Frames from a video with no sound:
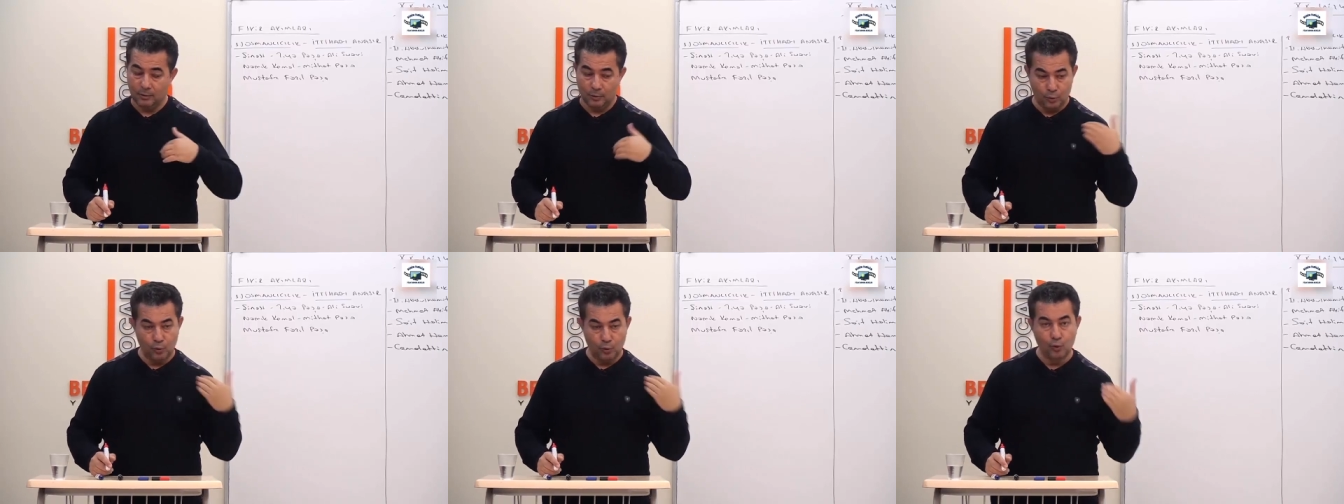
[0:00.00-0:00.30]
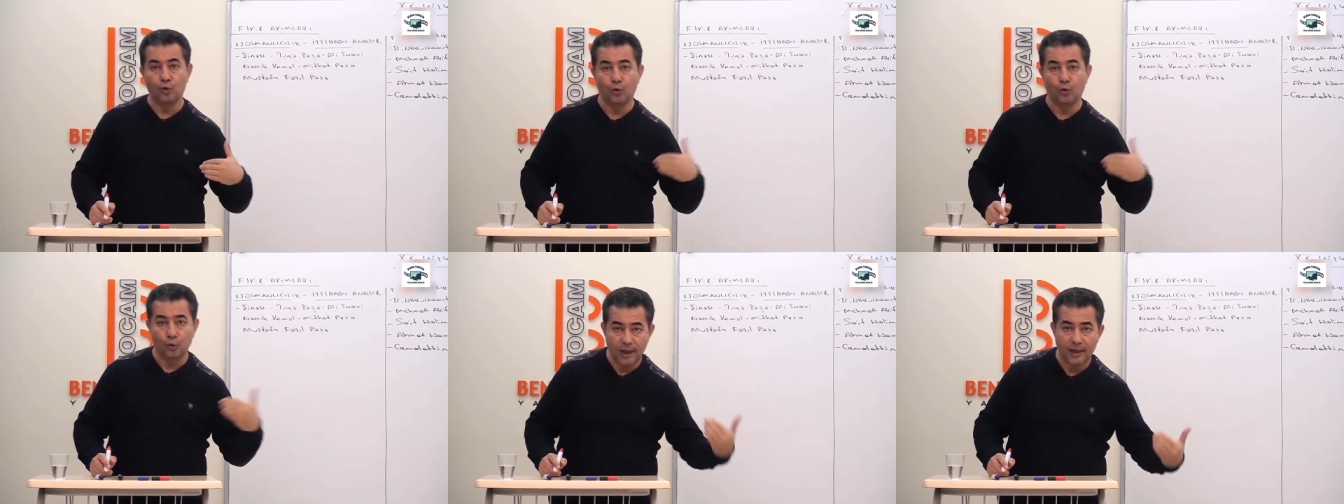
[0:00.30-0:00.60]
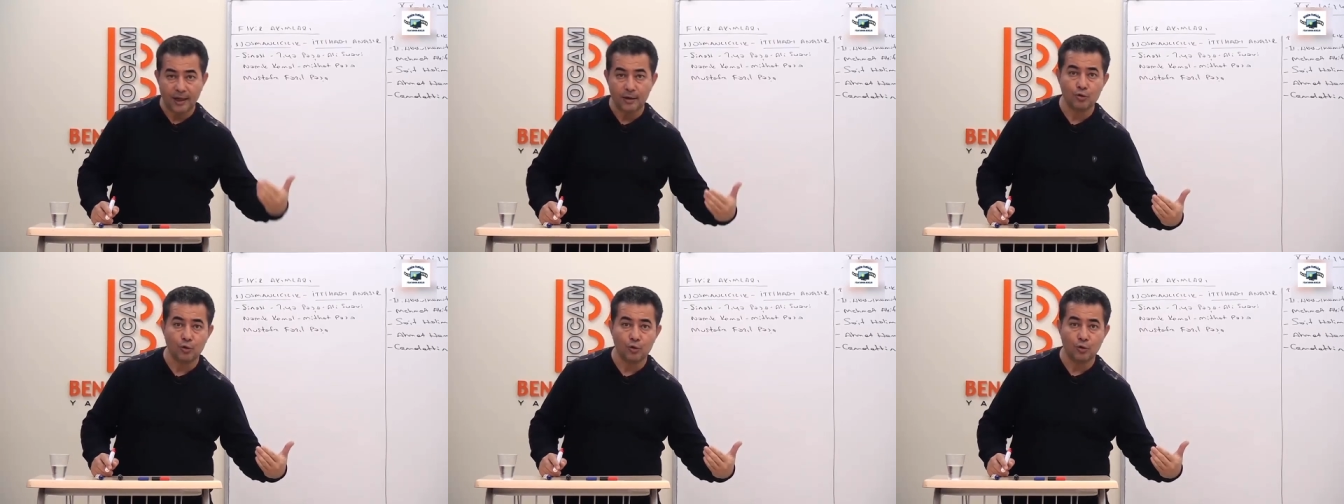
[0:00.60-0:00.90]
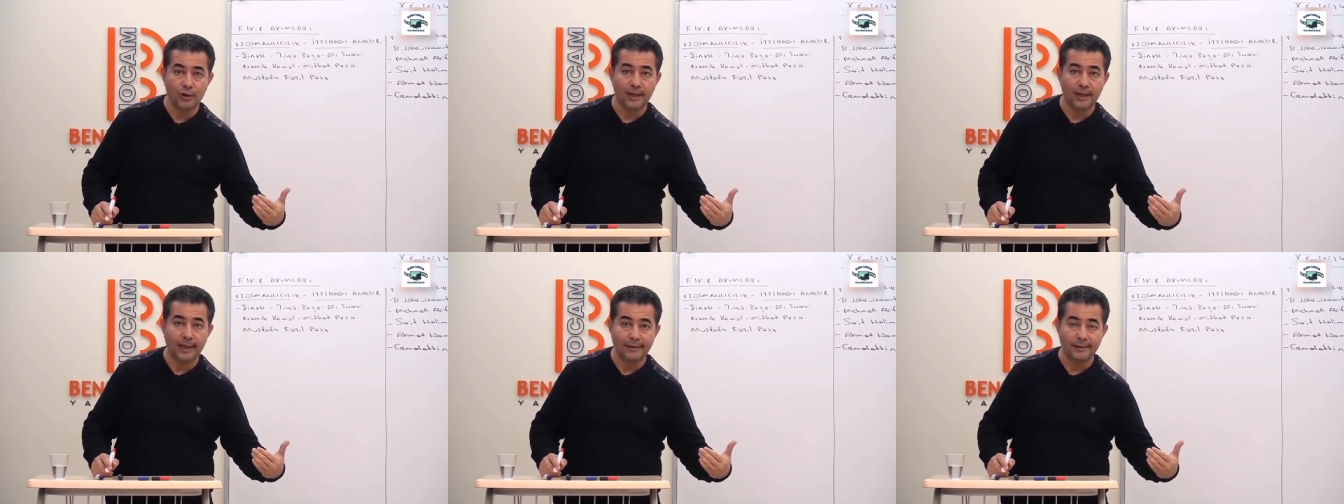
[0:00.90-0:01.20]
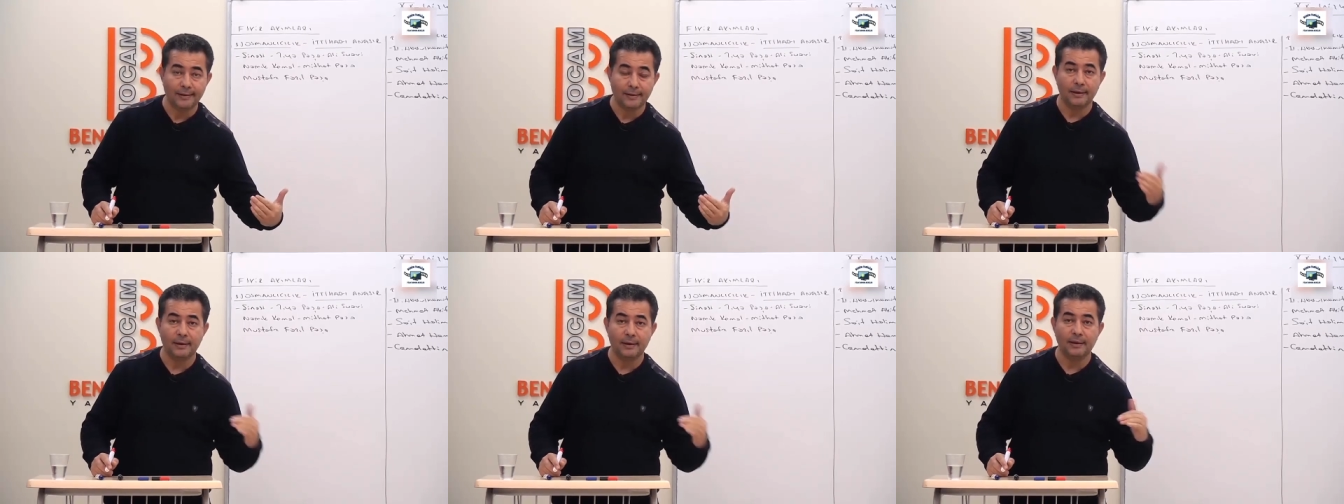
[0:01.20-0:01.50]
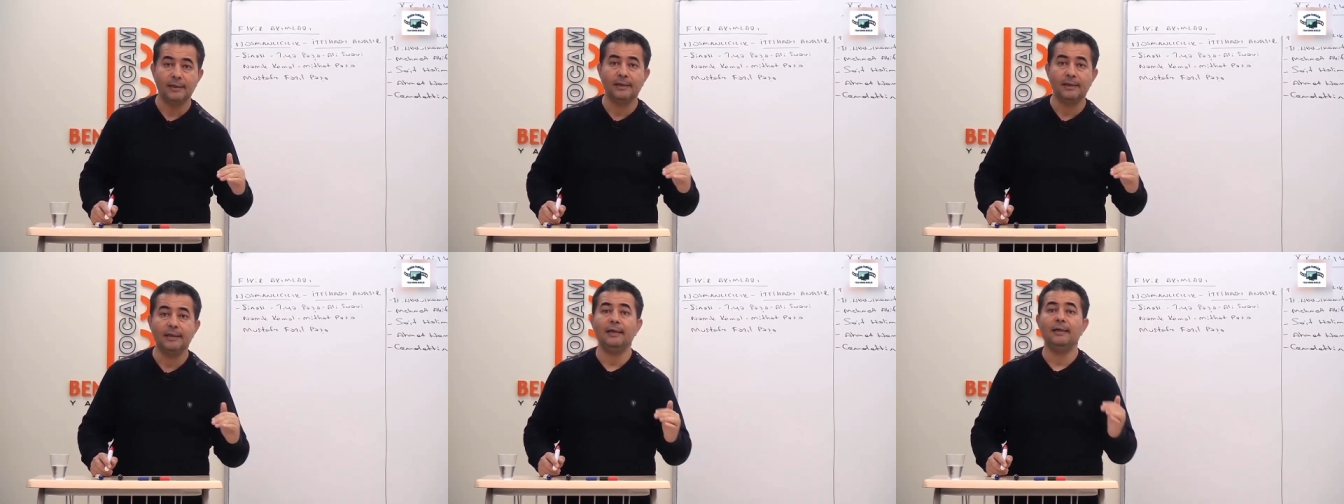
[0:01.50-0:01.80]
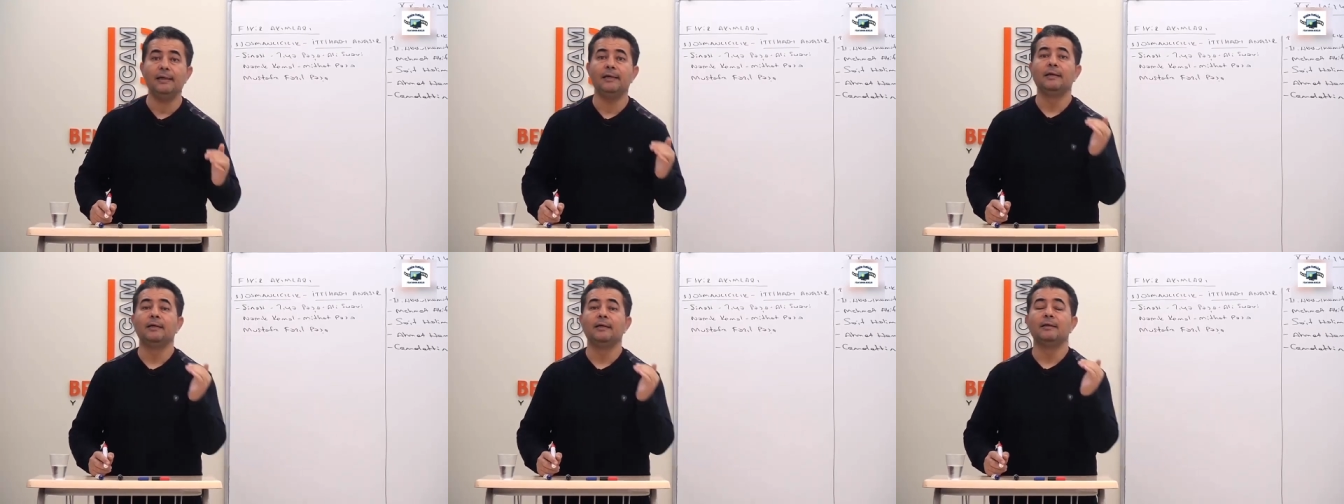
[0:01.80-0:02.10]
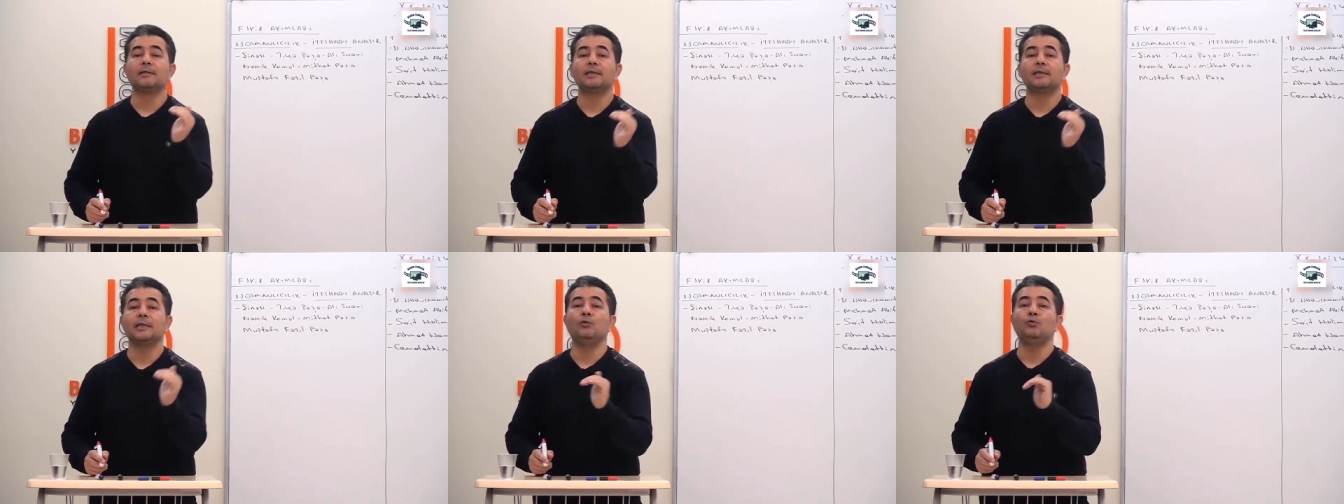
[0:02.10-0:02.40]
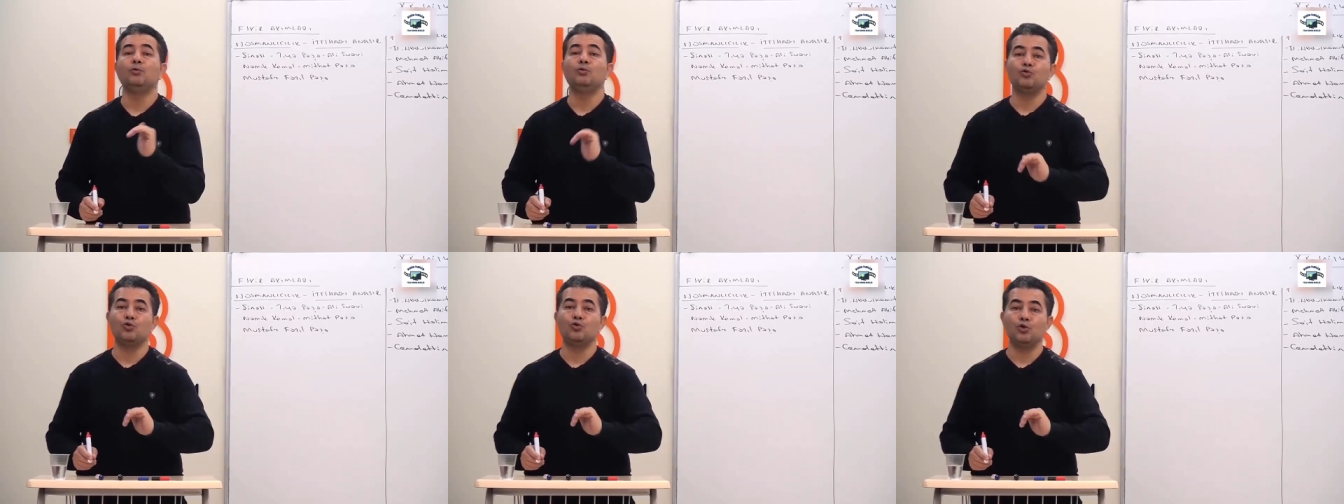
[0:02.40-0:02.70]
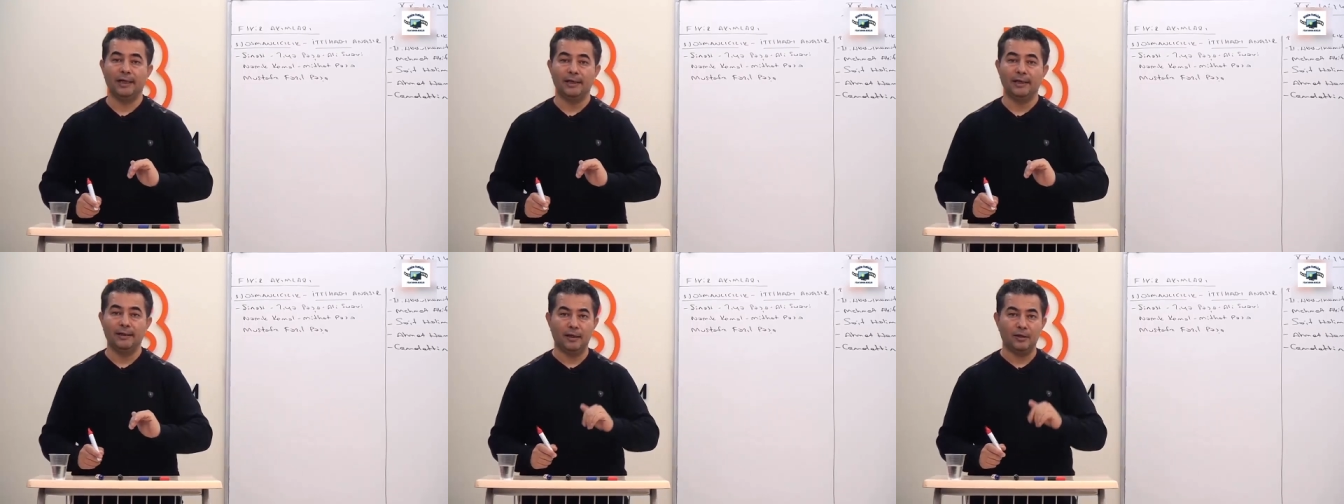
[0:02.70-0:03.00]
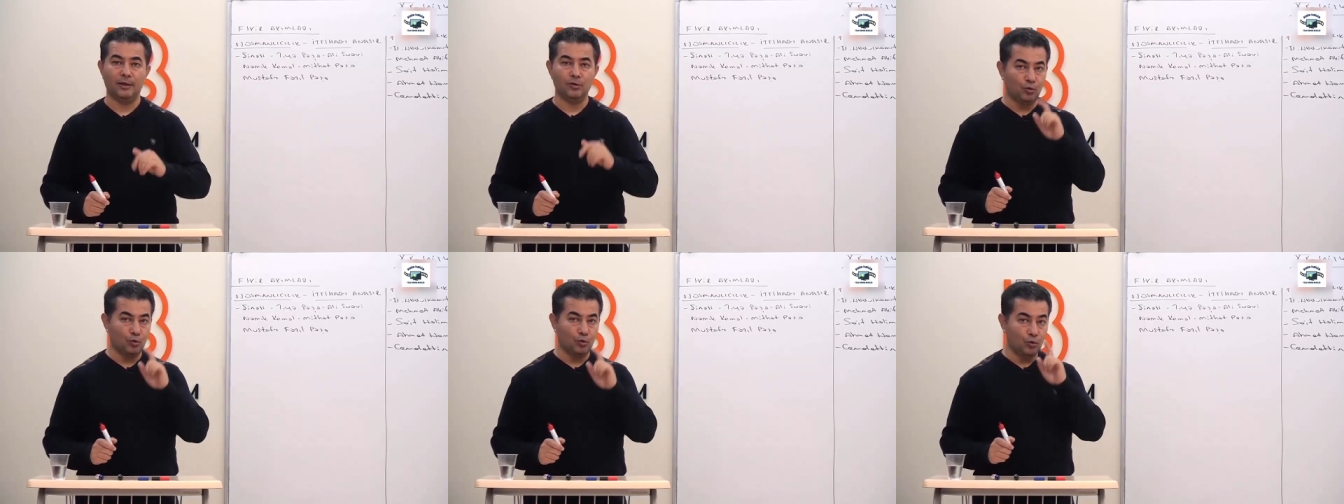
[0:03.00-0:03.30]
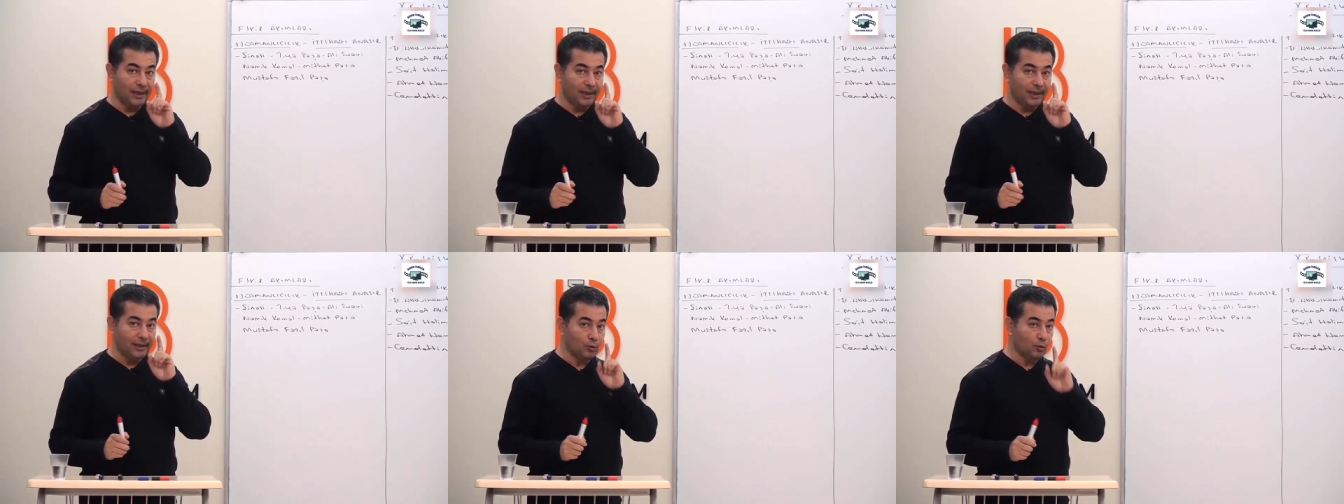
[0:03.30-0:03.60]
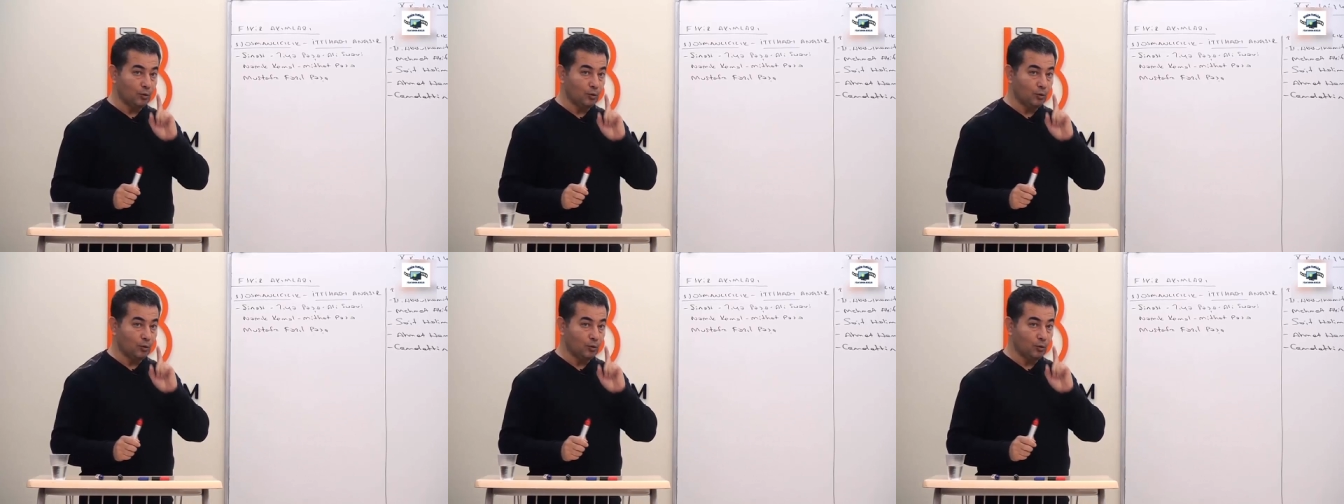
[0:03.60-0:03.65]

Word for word: Ruhundan soru gelir. İki, savunucularından soru gelir